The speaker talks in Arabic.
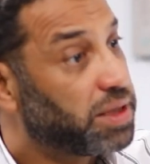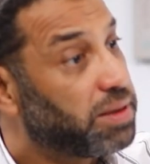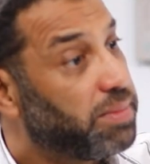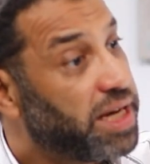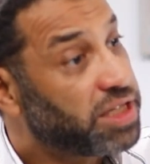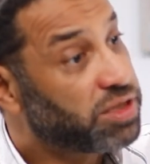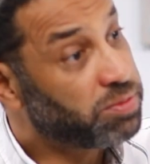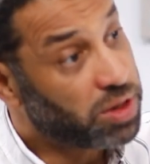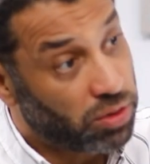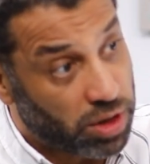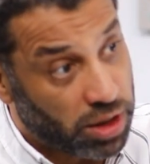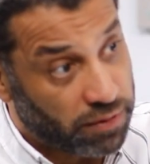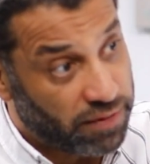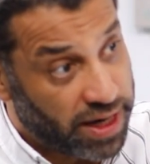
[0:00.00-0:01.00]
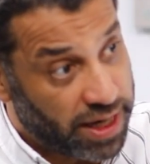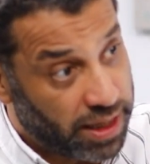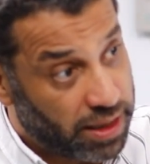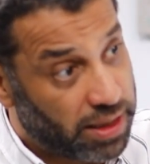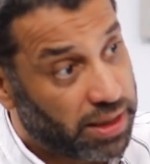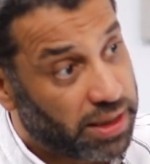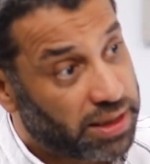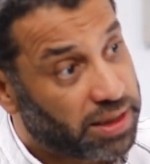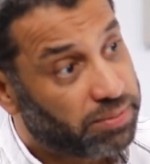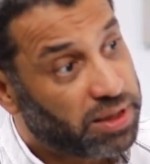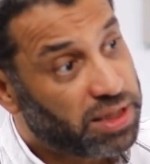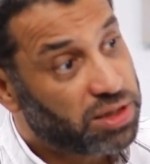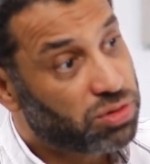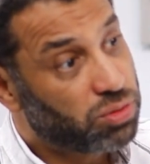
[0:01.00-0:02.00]
ما تبقاش مدوره كفايه
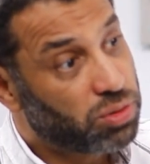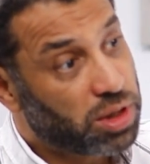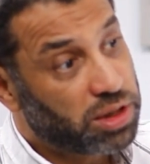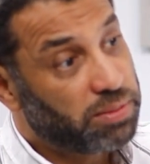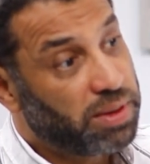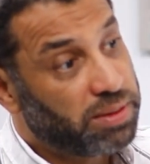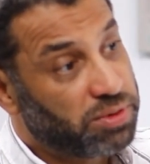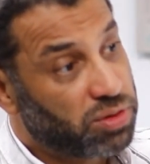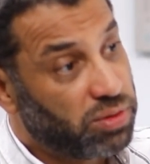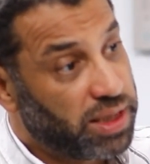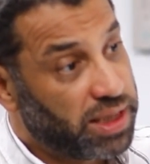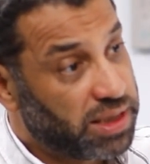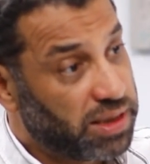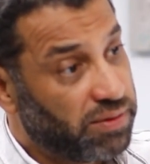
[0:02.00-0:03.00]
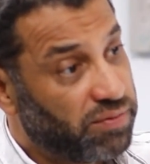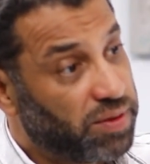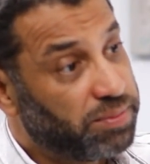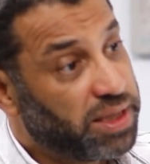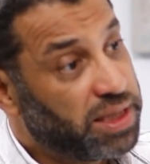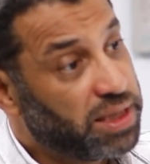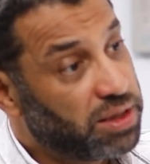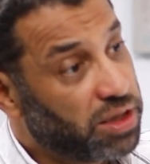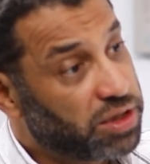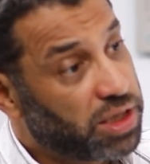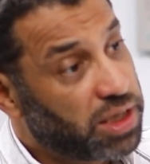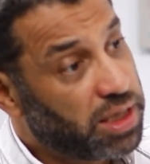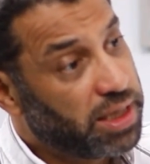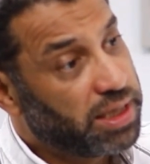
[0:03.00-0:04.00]
تبتدي الصوره تبقى مش كويسه فابتدي
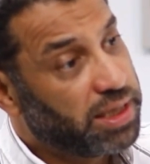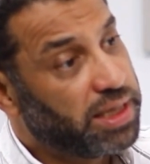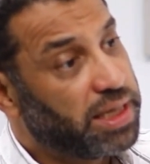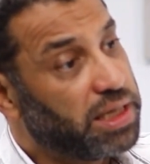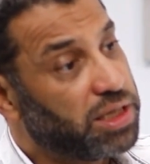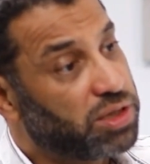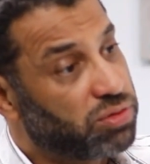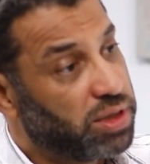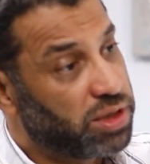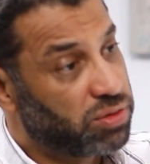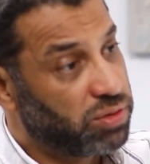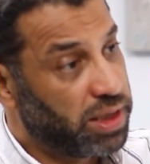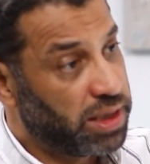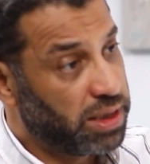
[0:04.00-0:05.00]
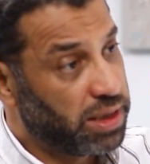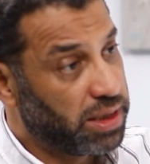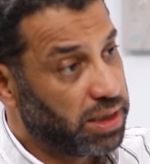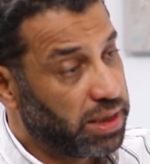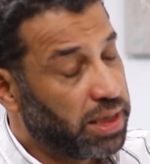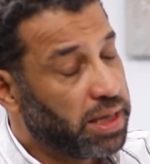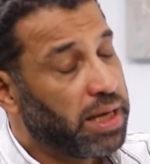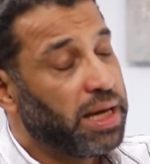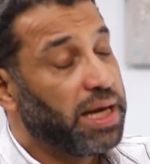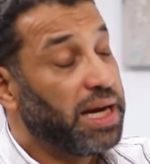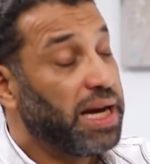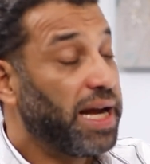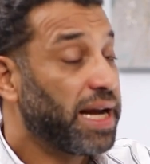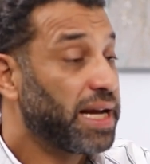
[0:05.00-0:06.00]
النظر يقل شويه شويه
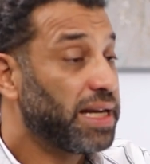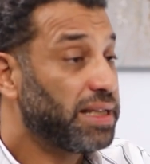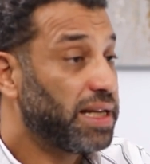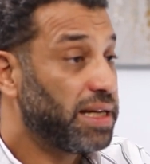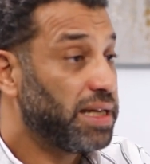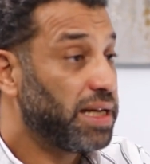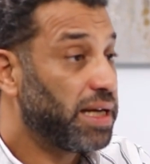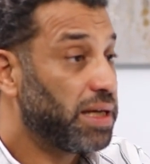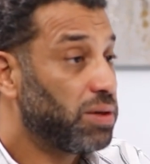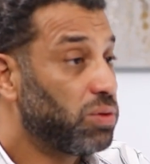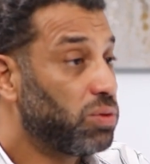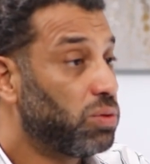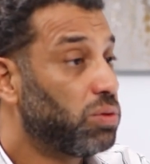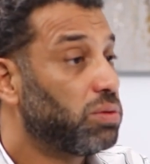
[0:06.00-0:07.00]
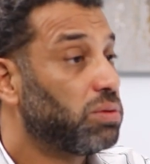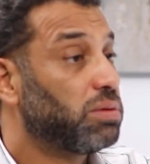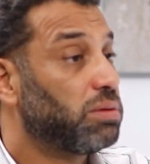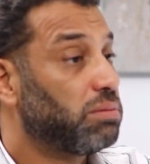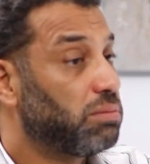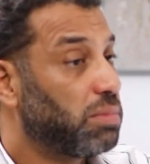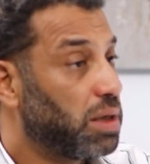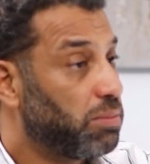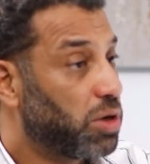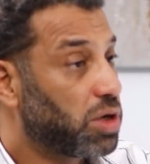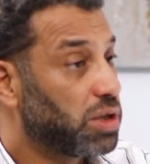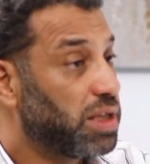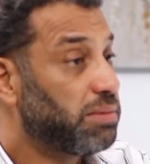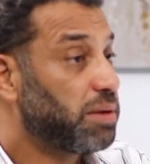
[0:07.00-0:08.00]
الحاجه الثانيه انه
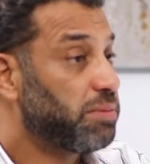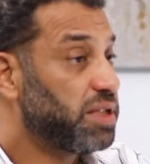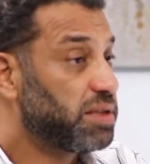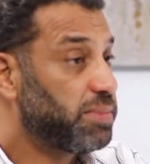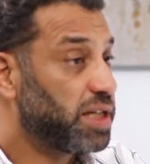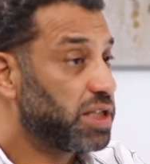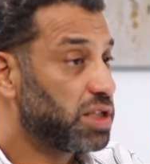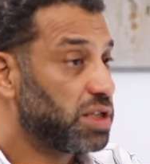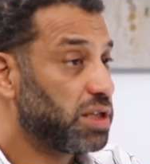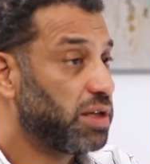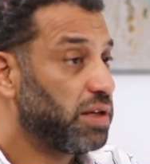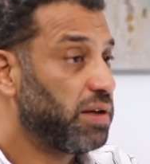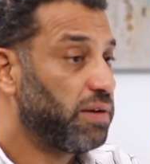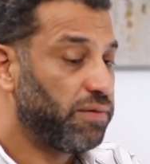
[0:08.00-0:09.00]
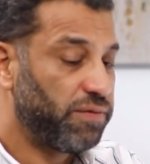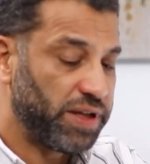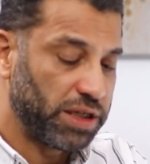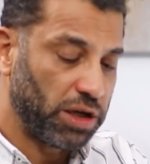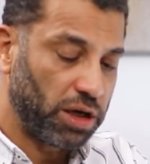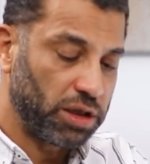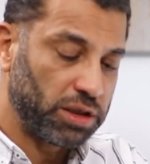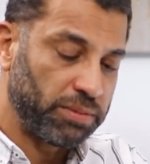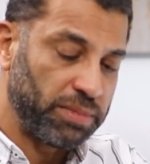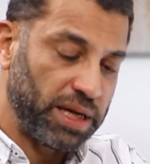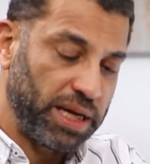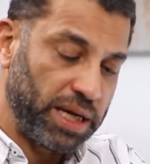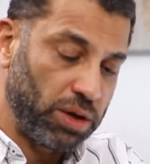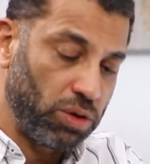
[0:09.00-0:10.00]
المرض ده ما بيثبتش في ضغط
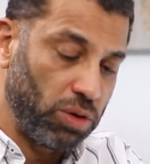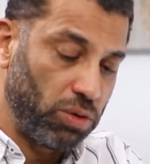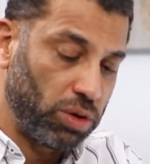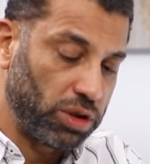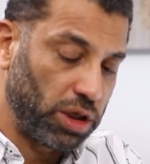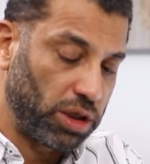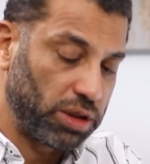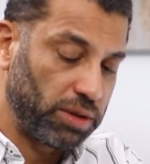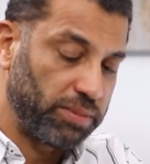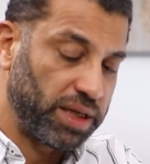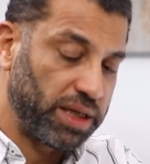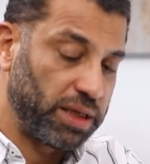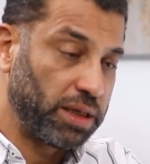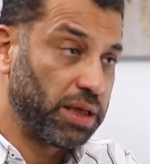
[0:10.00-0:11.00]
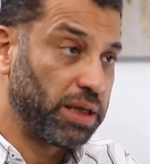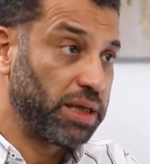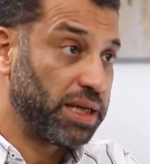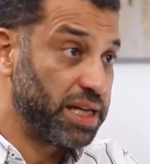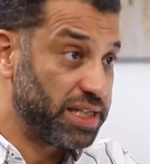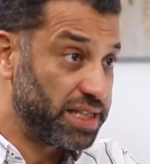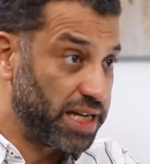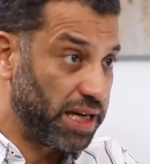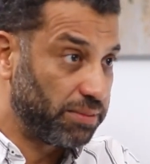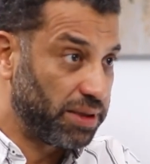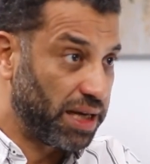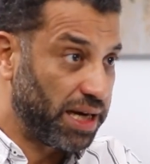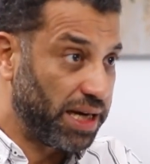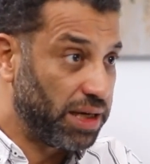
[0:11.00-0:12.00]
من العين جوه ضغط من السائل
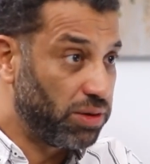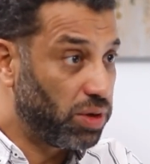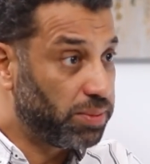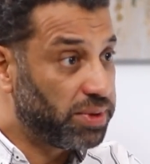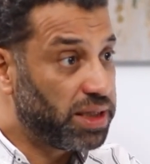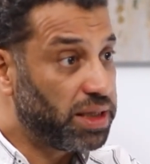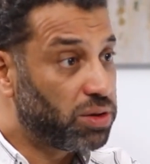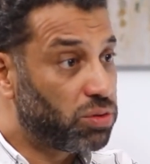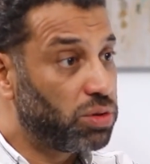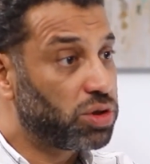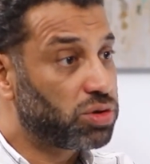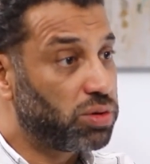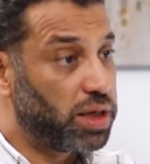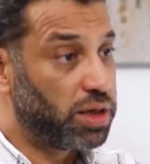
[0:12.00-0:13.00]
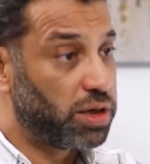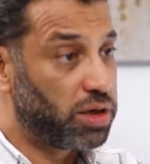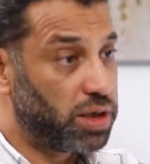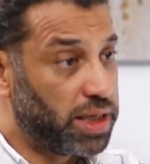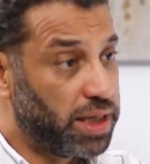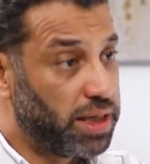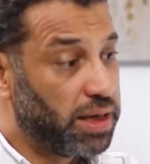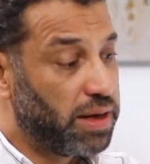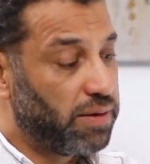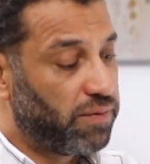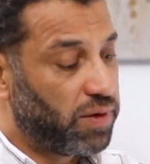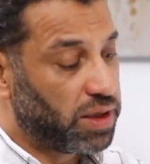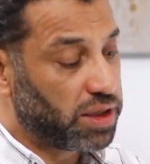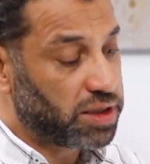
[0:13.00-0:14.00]
بتاع العين ويبتدي كل شويه قرنيه
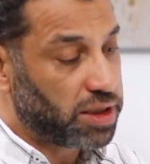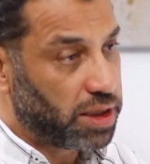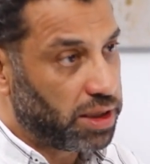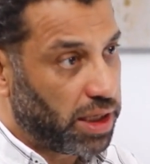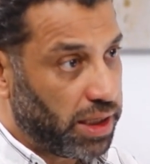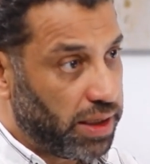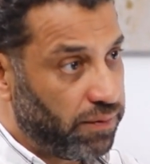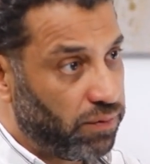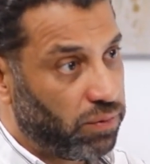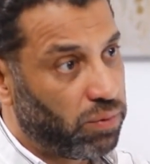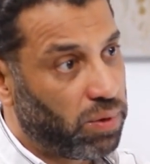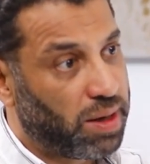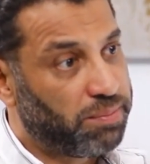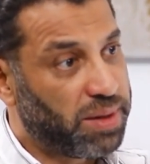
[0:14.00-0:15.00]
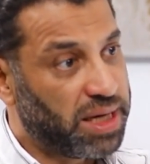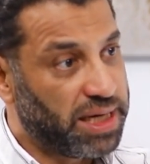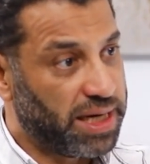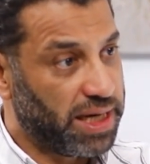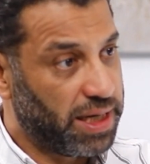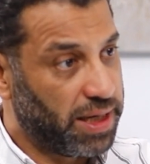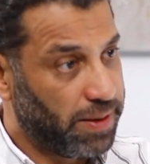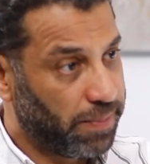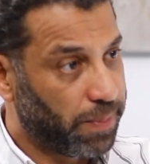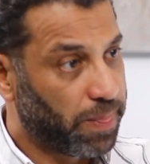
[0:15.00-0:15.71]
فنظري ضعيف وعمال يقل